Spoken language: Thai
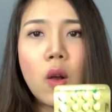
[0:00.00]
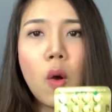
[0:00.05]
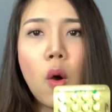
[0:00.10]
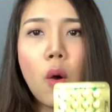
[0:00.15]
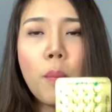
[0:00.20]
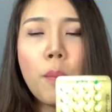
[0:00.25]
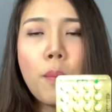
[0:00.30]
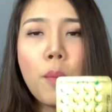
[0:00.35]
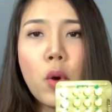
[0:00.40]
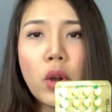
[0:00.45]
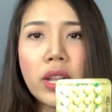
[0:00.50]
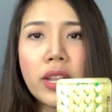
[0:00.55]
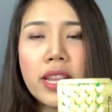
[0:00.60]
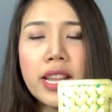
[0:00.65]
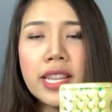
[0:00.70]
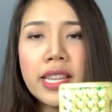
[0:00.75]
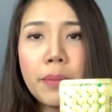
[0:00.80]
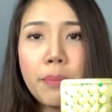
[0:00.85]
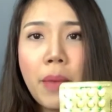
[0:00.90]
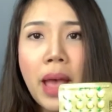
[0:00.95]
นครบหมด
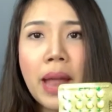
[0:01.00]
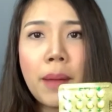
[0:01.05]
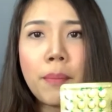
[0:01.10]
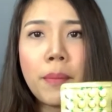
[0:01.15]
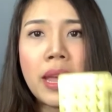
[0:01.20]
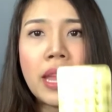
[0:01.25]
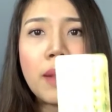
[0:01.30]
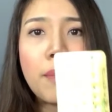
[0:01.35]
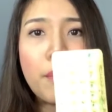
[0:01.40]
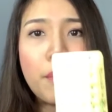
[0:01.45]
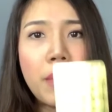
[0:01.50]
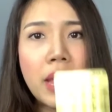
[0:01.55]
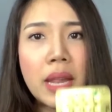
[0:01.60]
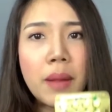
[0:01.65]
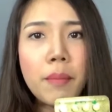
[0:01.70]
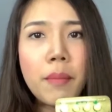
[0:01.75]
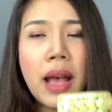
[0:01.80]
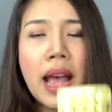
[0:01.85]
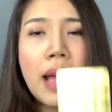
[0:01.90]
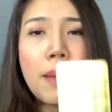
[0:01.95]
ยี่สิบแปดเม็ดเม
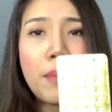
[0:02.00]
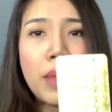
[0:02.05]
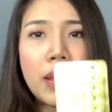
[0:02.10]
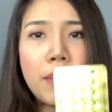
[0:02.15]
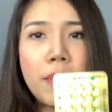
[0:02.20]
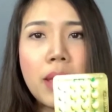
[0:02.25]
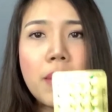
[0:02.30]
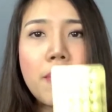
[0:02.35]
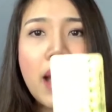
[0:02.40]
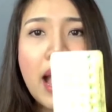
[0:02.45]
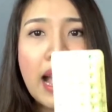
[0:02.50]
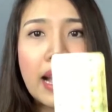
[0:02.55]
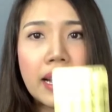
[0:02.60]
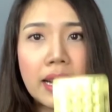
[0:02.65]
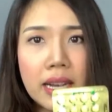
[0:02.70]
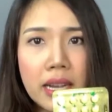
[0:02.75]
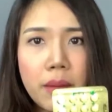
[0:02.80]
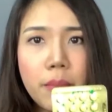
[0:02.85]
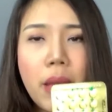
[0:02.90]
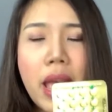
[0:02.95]
นมาเมนไม่มา
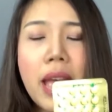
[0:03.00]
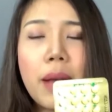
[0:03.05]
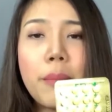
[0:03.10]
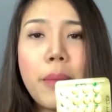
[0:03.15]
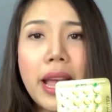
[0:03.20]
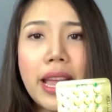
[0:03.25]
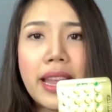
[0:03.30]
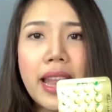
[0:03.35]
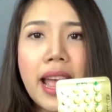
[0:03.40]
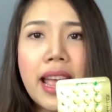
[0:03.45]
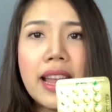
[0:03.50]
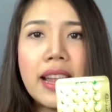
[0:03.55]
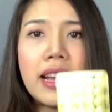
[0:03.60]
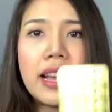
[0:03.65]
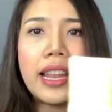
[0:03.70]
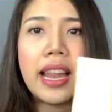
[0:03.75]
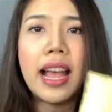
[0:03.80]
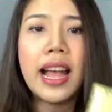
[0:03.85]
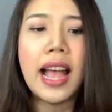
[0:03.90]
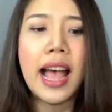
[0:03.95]
ขึ้นแผงใหม่ได้เล
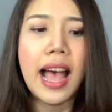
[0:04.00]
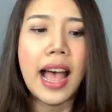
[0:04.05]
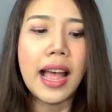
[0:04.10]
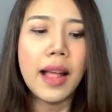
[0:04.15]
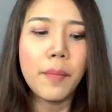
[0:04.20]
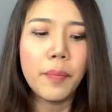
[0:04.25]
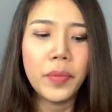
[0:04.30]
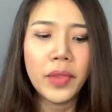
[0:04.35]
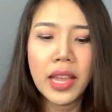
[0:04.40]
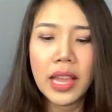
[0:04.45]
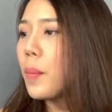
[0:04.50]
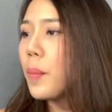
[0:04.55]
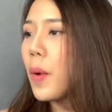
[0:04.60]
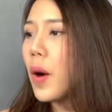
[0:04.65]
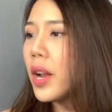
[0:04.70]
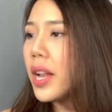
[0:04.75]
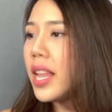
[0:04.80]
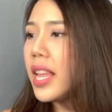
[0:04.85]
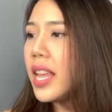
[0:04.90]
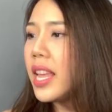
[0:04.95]
ยนะคะพ
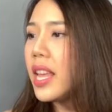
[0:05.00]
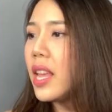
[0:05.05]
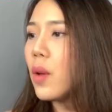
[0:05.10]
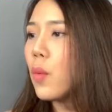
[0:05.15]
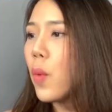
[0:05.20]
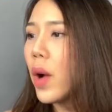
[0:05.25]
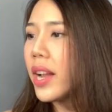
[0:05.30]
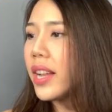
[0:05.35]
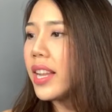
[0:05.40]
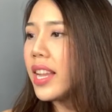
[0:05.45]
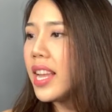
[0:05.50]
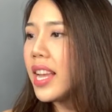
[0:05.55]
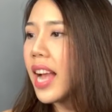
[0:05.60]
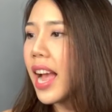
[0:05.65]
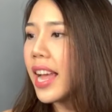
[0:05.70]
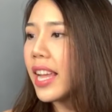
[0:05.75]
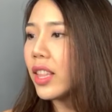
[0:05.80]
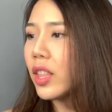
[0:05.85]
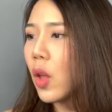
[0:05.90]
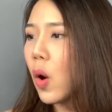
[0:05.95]
อดีวันที่
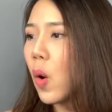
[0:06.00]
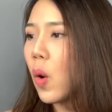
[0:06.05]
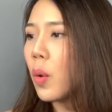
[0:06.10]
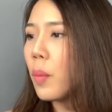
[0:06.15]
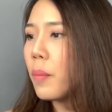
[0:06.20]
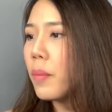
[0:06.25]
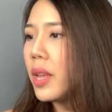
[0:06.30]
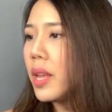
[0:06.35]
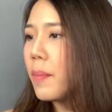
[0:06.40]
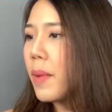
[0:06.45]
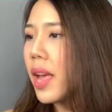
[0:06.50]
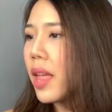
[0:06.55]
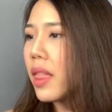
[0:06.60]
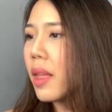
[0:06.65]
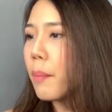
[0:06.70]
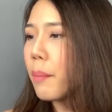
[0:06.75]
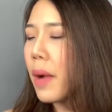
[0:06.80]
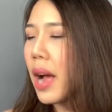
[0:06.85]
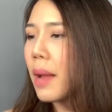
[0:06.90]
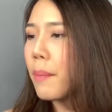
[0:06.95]
ไข่ตกมีเพศ
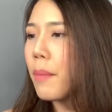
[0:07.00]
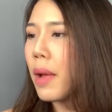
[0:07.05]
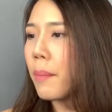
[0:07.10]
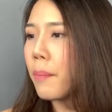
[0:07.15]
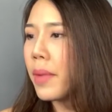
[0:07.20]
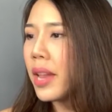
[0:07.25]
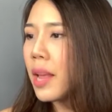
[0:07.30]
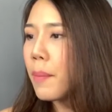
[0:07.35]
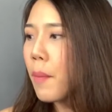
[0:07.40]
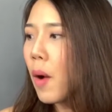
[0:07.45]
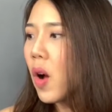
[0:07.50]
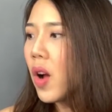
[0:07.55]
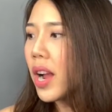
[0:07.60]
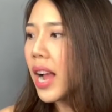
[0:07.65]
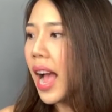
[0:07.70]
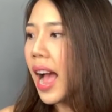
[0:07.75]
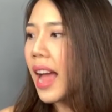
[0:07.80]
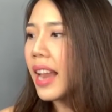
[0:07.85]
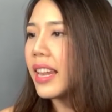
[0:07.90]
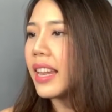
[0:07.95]
สัมพันธ์แบบไม่ได้ป้อง
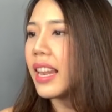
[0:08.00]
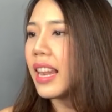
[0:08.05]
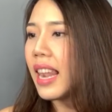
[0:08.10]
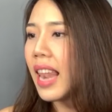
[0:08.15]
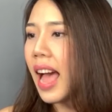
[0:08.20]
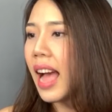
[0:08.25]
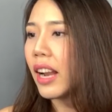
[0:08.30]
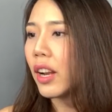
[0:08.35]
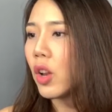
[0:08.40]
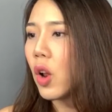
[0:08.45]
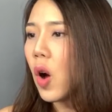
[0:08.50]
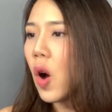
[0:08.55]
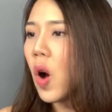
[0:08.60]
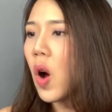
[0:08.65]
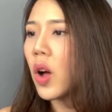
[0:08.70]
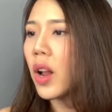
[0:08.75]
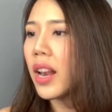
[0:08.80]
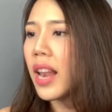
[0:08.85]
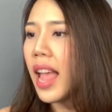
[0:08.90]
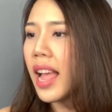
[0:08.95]
กันหลังนอ
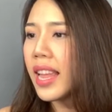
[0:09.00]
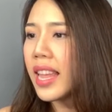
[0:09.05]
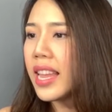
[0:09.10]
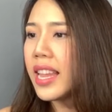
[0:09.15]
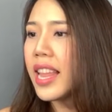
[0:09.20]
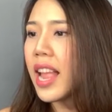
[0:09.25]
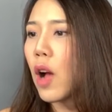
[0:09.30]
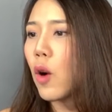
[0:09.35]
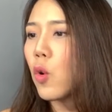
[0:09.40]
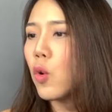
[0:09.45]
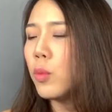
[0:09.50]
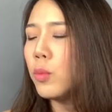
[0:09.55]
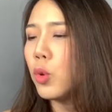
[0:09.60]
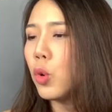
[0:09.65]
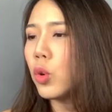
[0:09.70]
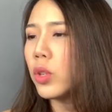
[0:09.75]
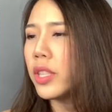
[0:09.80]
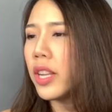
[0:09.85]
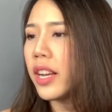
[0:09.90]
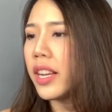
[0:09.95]
กและกินยาคุม
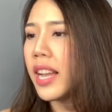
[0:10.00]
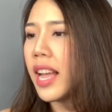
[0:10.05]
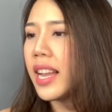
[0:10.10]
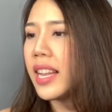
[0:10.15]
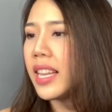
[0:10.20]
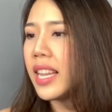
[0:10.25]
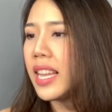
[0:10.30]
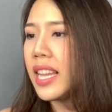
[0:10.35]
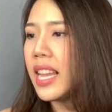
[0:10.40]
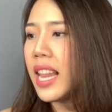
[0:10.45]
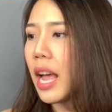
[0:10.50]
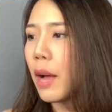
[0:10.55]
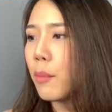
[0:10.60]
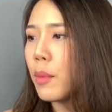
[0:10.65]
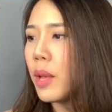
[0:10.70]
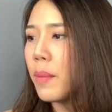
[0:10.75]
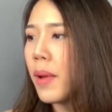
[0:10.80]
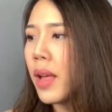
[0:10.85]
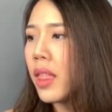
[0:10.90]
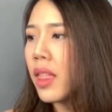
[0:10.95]
ฉุกเฉินทันทีหลัง
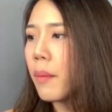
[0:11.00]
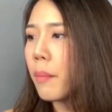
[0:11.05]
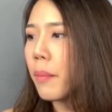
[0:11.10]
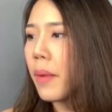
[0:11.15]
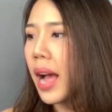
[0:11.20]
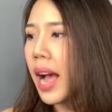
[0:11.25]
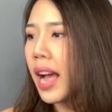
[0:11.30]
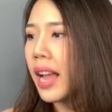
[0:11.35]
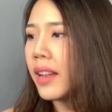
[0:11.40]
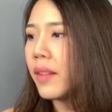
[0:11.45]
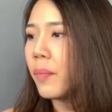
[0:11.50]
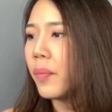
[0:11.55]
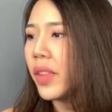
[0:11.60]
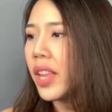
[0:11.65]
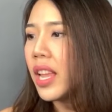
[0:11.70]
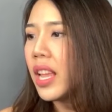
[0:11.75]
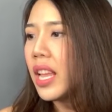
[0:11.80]
มีเพศสัมพันธ์